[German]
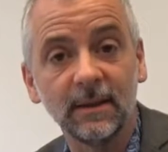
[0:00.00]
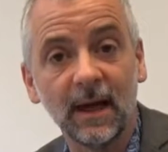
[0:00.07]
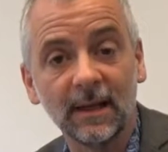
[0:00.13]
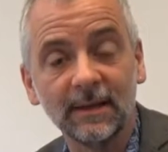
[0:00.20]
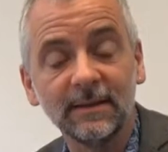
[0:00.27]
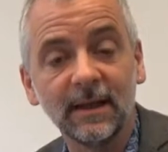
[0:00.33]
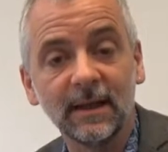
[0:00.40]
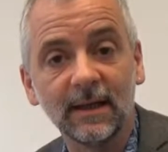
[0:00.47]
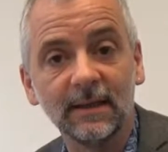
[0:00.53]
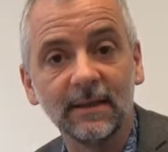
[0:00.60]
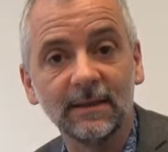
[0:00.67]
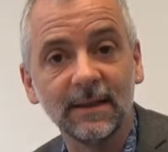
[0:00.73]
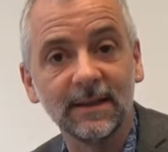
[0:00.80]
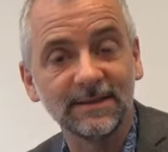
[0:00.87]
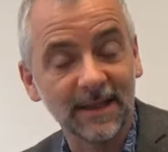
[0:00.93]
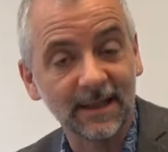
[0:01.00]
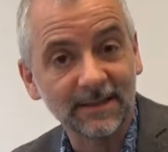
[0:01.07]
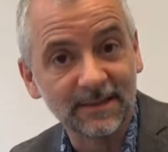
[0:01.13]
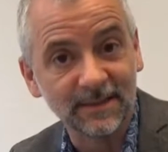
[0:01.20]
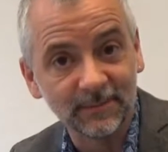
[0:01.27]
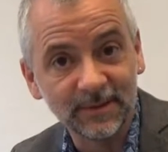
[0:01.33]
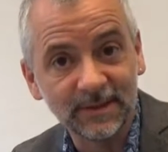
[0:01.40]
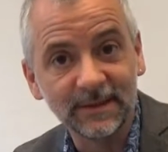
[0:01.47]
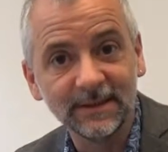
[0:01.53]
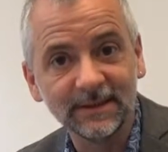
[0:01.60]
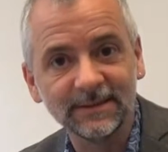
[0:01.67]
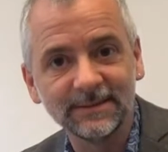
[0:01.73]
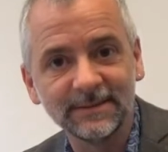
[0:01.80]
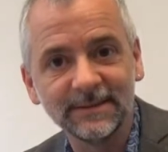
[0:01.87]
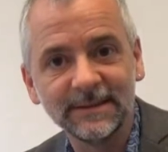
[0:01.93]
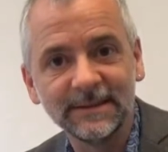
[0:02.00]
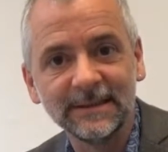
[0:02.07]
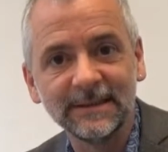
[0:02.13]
andere das akzeptieren,